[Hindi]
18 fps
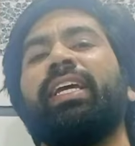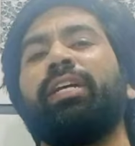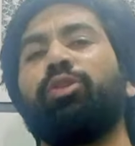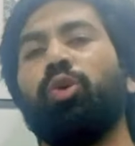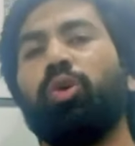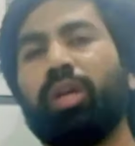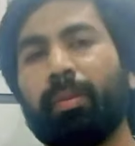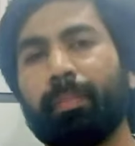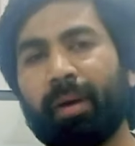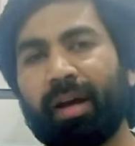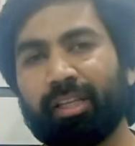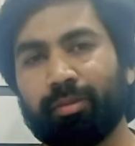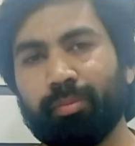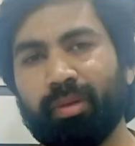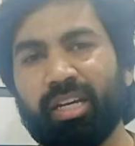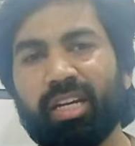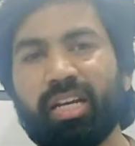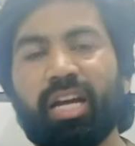एक दो के
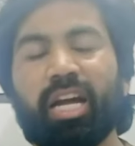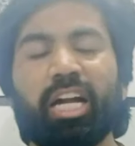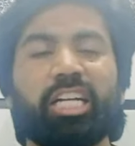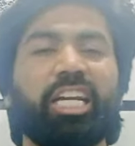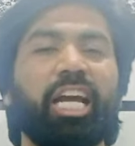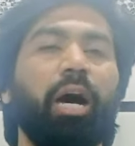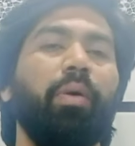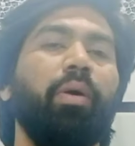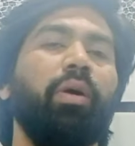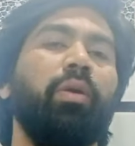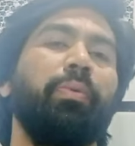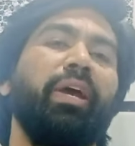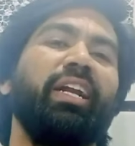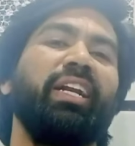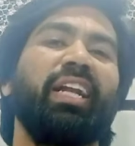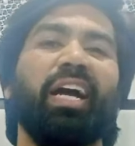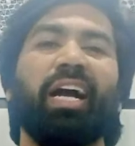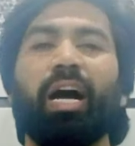पास में टावर
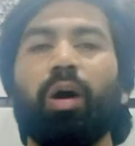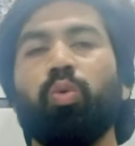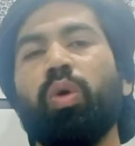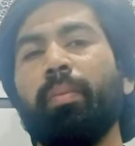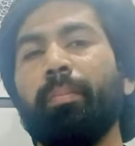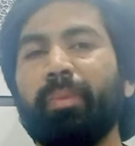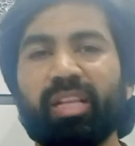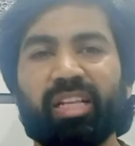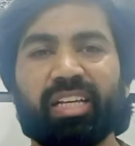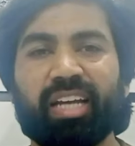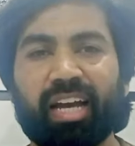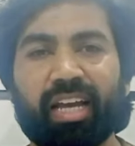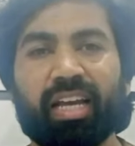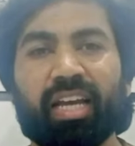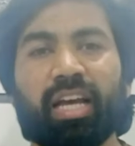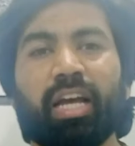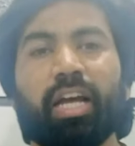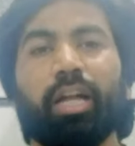फैन रखा हुआ मिल
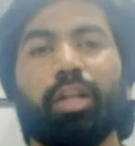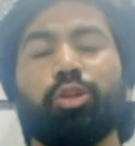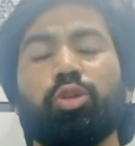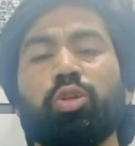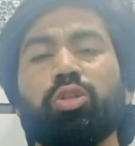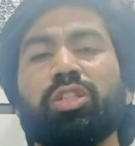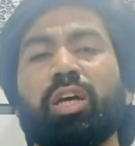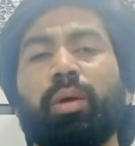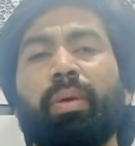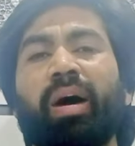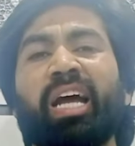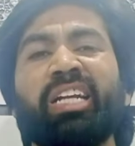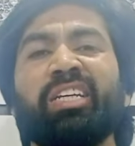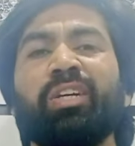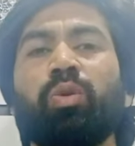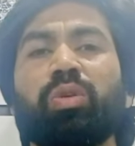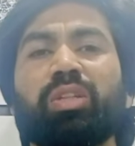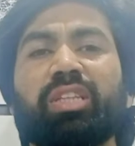जाए तो
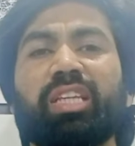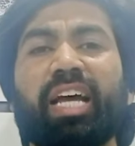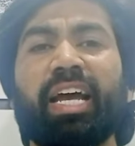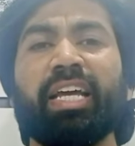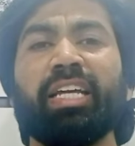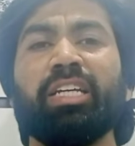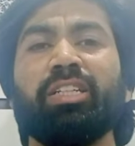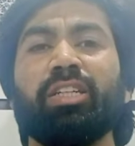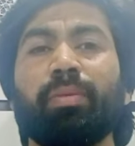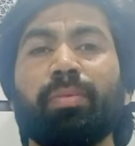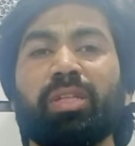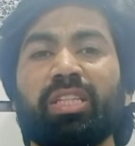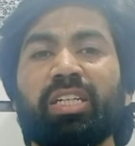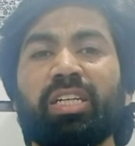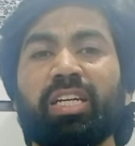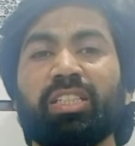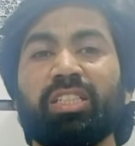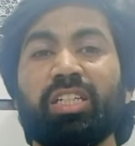सवाल ये उठता है कि जब
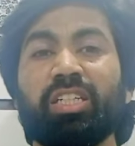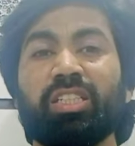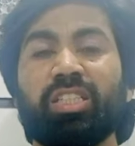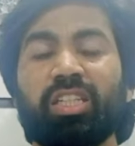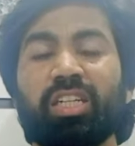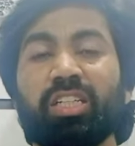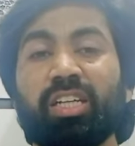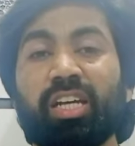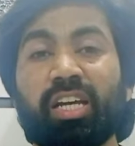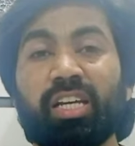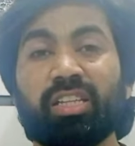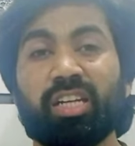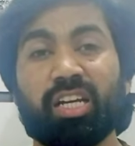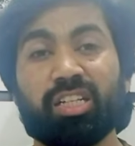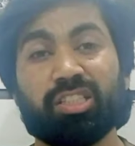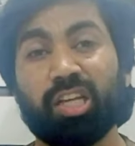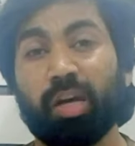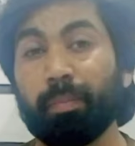इतनी अच्छी चीज़ है
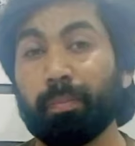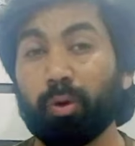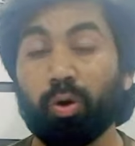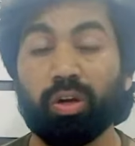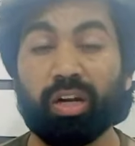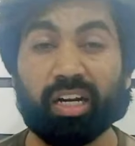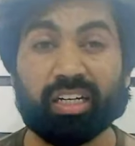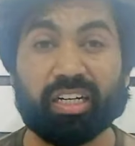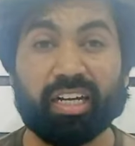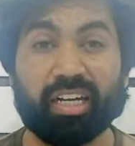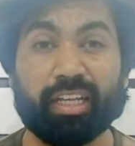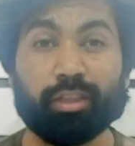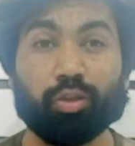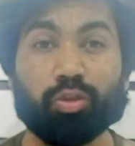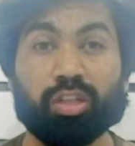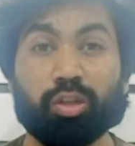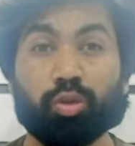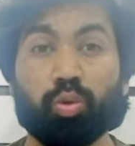इतना अच्छा प्रोडक्ट है
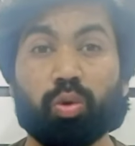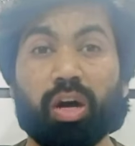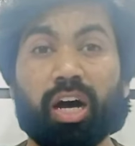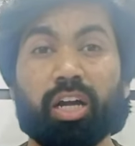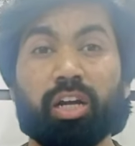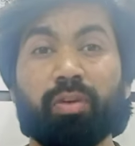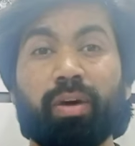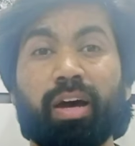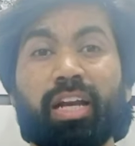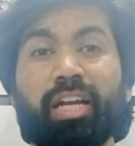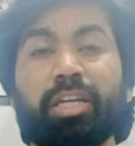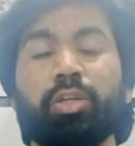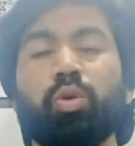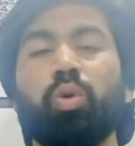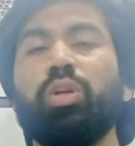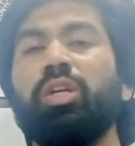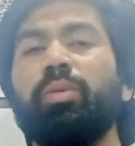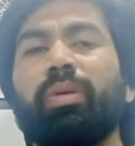तो ये दुकान वाले
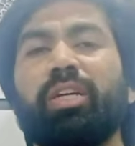क्यों